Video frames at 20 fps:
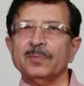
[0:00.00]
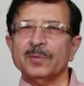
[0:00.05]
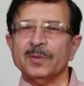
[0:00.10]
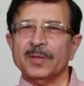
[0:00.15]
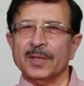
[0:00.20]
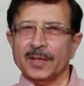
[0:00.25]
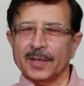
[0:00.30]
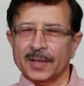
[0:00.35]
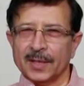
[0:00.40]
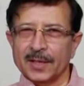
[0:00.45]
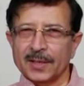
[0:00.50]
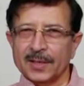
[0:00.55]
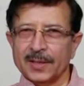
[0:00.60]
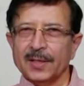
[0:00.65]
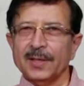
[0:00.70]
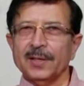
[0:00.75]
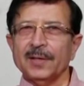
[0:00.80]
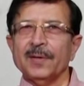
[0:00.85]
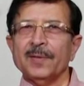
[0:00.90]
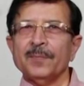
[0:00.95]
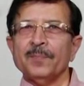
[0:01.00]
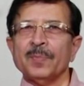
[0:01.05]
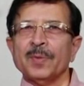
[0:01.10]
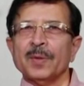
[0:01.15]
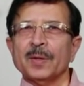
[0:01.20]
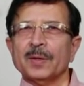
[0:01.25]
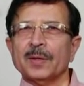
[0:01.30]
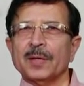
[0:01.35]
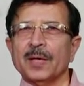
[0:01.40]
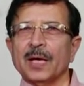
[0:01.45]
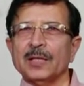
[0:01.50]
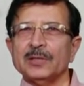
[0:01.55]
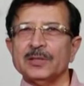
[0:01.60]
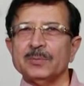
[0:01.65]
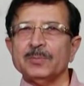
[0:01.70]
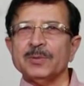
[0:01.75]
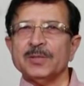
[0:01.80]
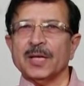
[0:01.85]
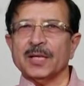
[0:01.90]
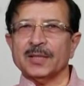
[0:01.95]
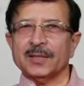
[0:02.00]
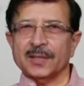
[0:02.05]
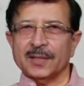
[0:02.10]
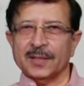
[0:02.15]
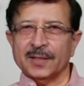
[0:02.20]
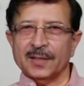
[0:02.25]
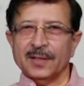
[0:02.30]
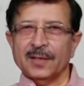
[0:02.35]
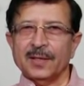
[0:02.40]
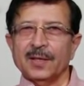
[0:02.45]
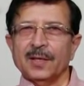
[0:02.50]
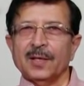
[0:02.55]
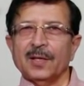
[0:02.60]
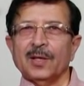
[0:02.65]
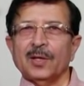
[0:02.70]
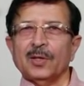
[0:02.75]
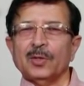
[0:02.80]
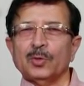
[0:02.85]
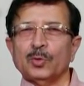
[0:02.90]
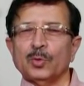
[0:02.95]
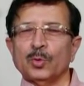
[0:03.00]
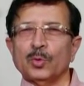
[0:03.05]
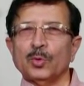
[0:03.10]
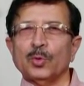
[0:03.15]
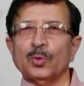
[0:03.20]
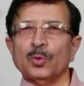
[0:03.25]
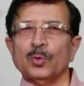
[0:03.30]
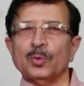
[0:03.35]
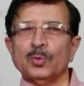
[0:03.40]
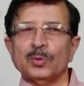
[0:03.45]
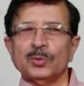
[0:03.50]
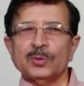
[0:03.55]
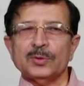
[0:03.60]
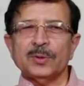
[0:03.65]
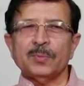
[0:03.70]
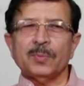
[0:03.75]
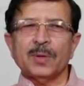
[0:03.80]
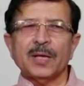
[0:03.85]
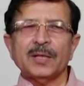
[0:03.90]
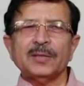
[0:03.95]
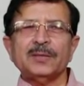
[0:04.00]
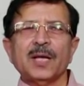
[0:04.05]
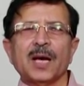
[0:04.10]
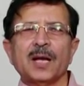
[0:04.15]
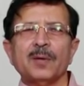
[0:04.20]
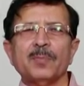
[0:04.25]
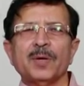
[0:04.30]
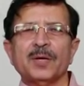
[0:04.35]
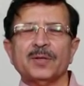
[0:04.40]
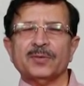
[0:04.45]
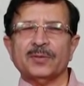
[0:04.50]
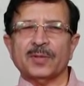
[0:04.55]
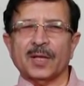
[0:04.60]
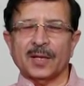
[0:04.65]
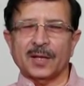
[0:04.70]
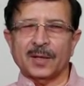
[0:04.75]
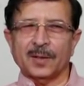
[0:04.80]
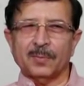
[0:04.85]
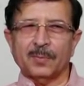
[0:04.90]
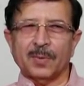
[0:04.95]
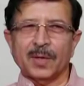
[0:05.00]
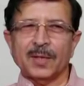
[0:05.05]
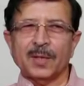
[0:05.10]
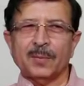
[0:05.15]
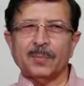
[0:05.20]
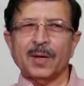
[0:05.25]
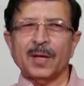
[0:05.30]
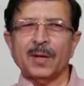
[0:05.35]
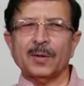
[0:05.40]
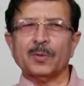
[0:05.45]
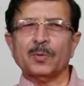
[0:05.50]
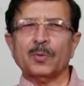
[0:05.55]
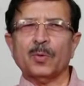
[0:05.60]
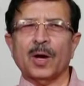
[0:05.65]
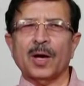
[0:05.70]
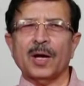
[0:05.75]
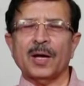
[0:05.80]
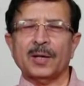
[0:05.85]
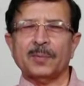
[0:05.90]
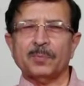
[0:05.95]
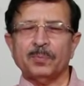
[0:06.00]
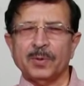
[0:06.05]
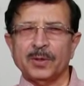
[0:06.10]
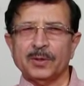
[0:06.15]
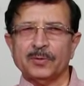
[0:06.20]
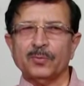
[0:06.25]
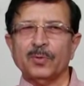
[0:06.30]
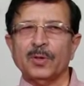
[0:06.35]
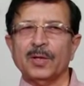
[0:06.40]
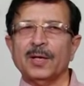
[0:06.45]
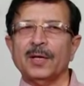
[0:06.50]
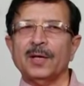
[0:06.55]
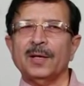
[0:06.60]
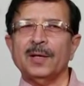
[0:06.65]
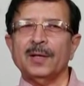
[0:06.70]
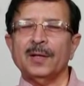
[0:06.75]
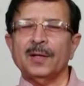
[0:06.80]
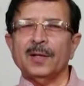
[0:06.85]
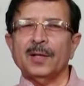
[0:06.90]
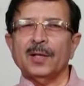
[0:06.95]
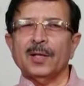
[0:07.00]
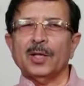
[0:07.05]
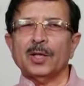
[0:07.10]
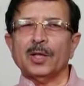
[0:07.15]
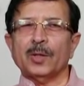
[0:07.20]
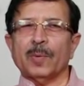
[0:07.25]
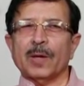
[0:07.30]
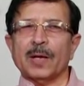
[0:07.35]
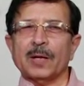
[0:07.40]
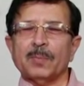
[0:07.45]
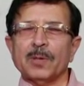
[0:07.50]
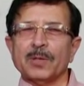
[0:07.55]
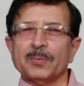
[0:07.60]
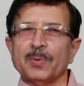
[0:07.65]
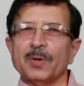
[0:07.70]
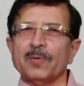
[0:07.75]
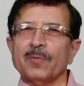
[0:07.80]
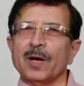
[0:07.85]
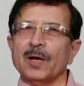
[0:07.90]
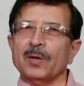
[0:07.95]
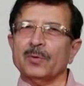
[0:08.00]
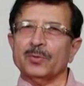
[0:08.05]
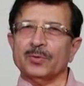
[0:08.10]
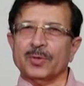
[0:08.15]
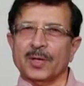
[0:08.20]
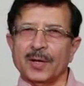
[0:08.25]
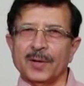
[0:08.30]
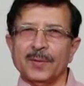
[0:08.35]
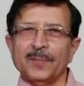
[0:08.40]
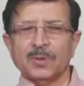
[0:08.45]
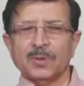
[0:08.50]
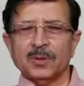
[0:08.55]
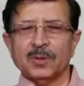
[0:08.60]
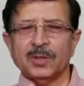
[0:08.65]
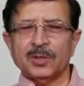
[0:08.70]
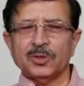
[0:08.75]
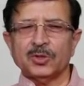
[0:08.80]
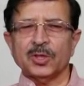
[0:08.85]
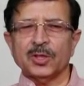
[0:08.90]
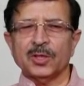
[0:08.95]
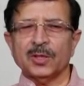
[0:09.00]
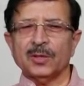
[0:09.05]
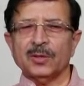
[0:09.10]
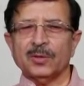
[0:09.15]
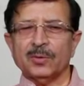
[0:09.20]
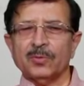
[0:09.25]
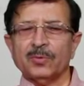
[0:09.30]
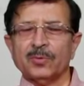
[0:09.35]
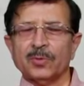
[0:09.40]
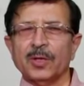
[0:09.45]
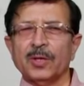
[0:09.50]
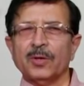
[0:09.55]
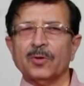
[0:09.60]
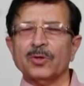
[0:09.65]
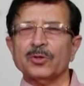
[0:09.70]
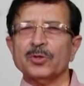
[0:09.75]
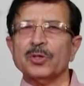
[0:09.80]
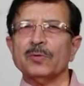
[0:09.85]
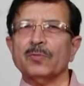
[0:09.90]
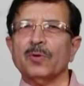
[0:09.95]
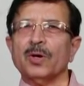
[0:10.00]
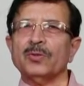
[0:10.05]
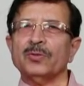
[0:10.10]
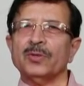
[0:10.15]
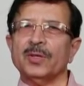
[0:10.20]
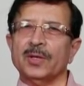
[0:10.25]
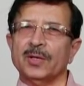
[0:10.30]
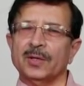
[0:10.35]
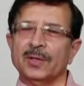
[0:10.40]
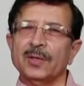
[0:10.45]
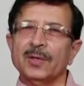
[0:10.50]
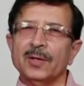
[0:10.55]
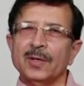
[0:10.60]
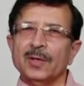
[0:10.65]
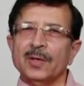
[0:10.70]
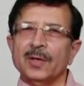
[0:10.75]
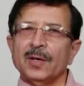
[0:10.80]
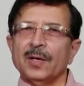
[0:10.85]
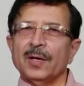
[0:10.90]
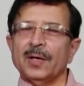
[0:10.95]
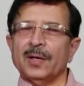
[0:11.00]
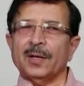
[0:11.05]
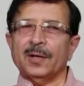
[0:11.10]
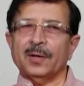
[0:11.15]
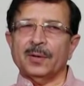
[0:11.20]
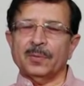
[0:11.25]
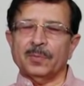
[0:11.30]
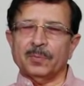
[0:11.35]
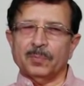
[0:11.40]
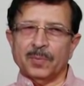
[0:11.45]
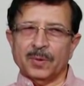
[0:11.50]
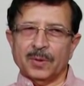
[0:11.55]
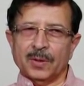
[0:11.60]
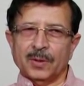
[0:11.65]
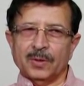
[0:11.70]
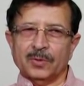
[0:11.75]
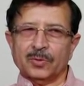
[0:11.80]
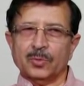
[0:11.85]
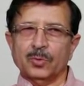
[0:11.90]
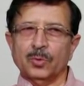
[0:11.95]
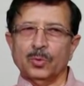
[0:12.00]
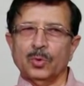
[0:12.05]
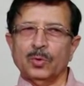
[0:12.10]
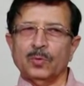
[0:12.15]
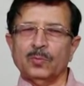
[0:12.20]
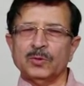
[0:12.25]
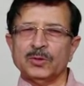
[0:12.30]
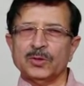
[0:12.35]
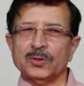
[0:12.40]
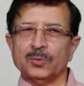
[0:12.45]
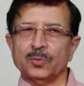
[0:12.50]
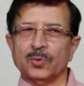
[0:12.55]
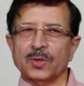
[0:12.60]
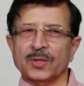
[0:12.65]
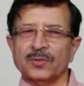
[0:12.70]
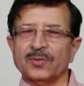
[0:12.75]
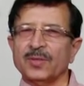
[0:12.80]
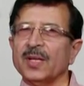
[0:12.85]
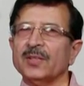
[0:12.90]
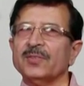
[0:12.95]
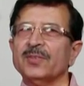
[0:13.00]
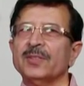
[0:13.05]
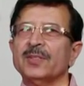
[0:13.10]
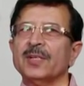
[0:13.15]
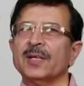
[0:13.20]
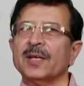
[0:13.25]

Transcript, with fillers: देने के लिए गयाजी में जाते हैं तो ये बड़ा ही धार्मिक स्थल है बढ़िया बड़ा क्वाइट पीसफुल है तो हमारा बचपन वहाँ गुजरा इनिशियल एजुकेशन वॉज इन इन स्कूल विच इज़ नोन एज नाजरत